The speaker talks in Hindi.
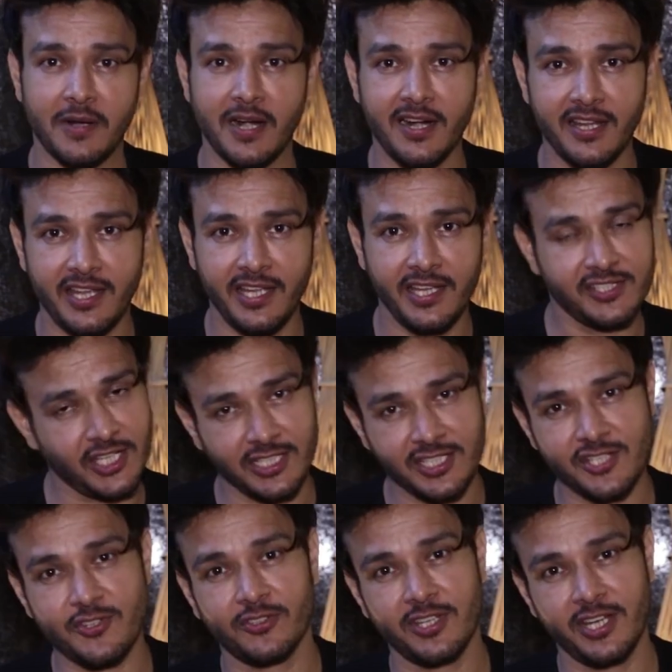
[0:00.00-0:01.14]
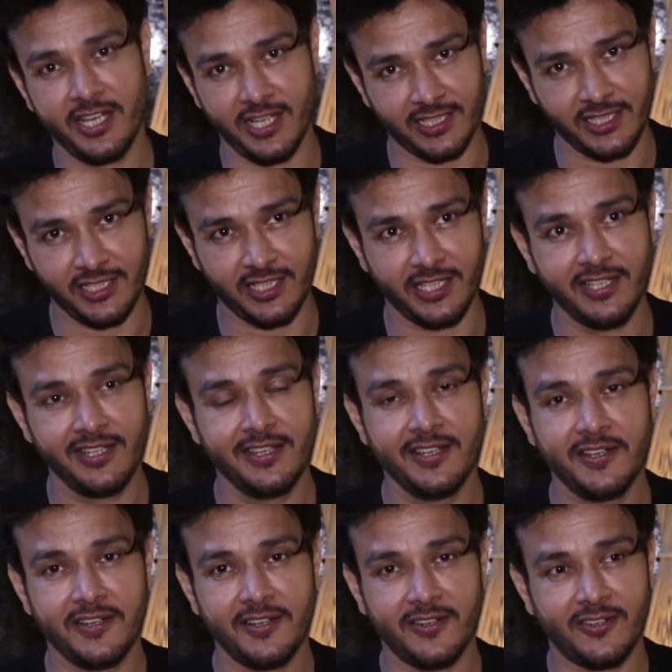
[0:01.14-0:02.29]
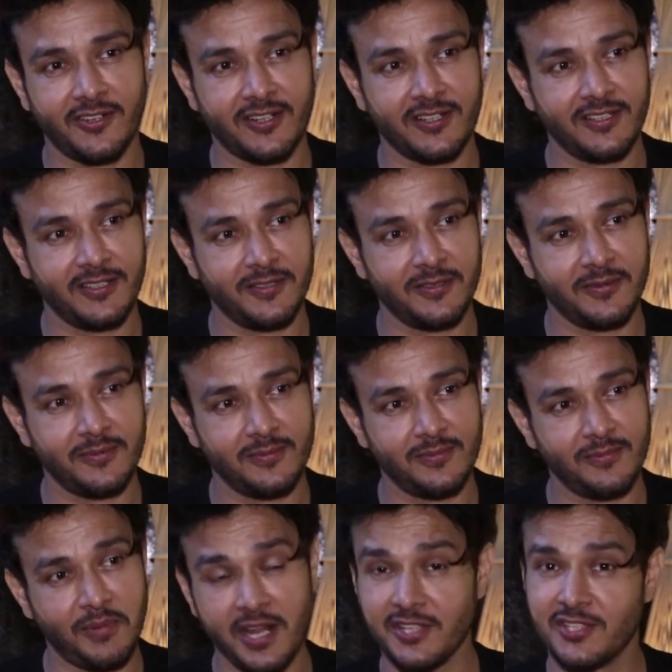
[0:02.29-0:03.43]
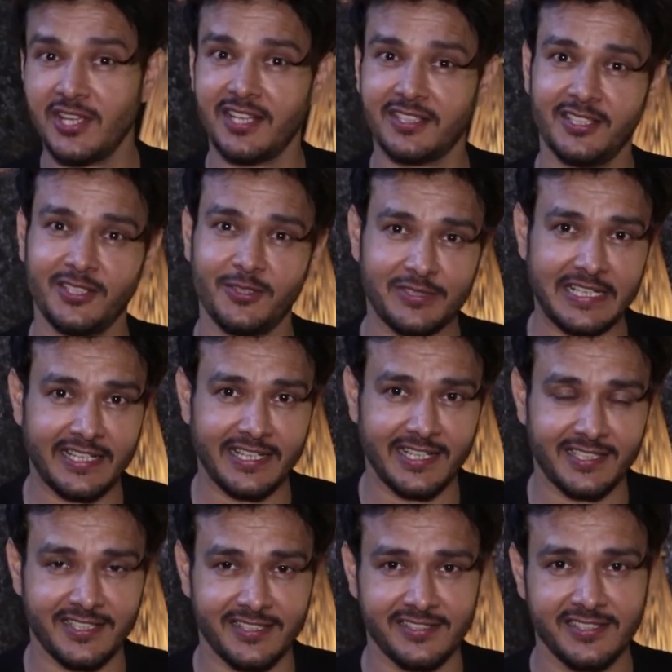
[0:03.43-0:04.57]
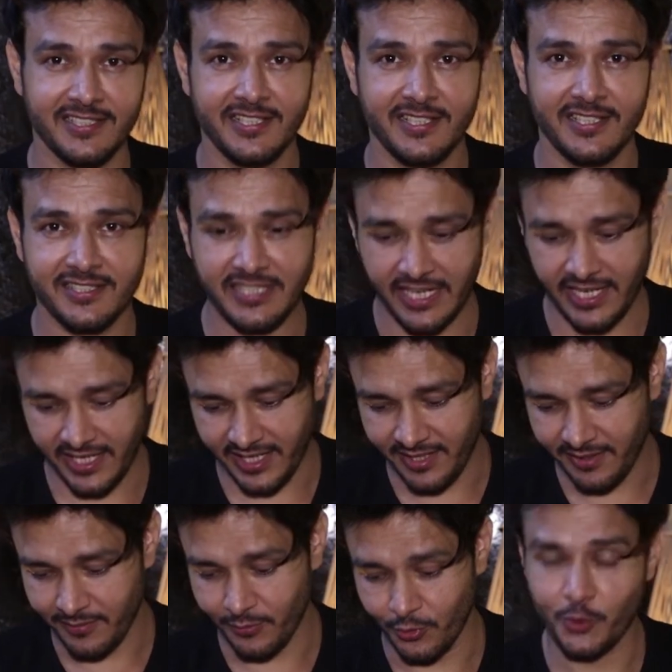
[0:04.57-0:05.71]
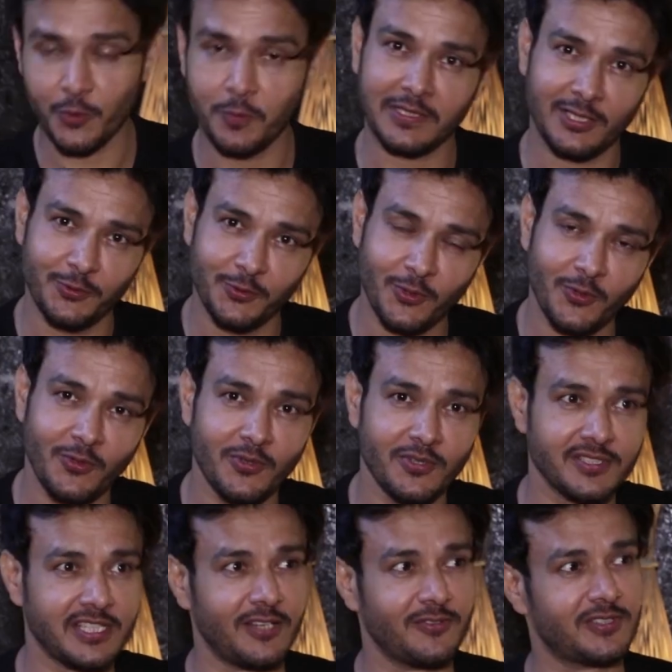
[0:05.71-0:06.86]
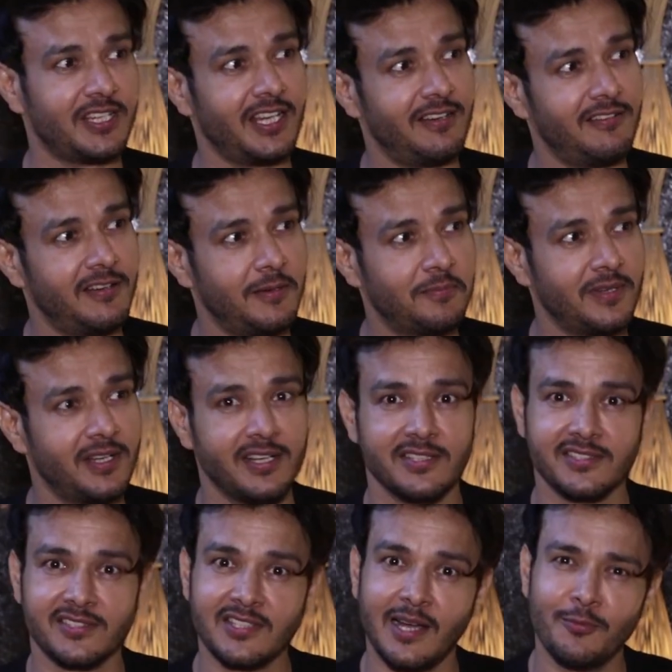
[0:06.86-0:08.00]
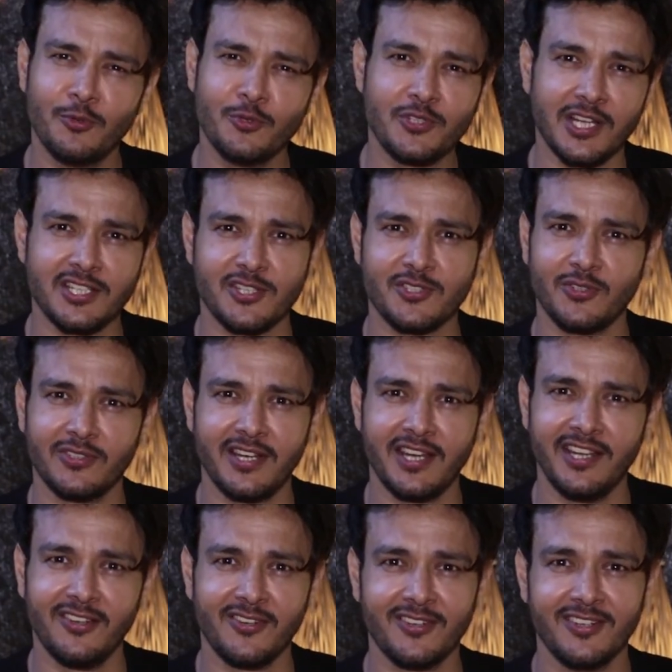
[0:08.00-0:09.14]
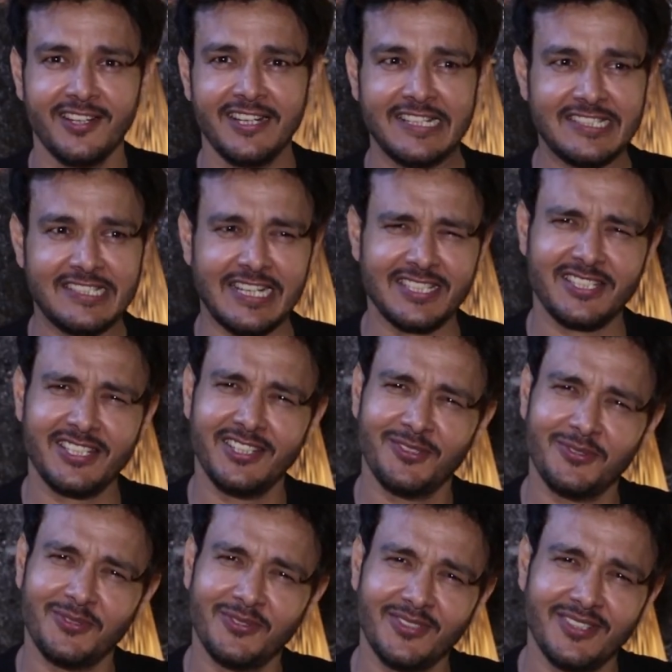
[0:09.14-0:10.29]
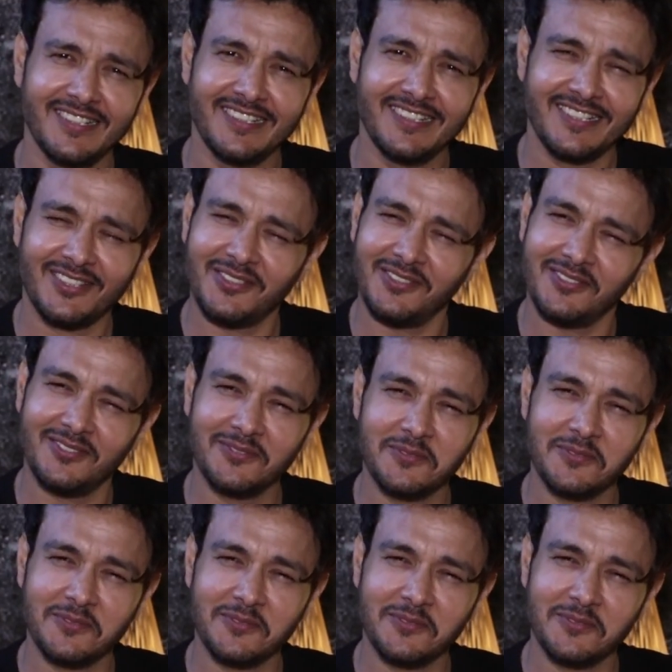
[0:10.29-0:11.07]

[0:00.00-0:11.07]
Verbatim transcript: प्राण की चाचा चौधरी आती थी और बड़े अच्छे लगते थे उसके कैरेक्टर्स चाहे ये मोटू पतलू हों चाहे उसके अलावा अपना साबू चाचा चौधरी और चाची हों तो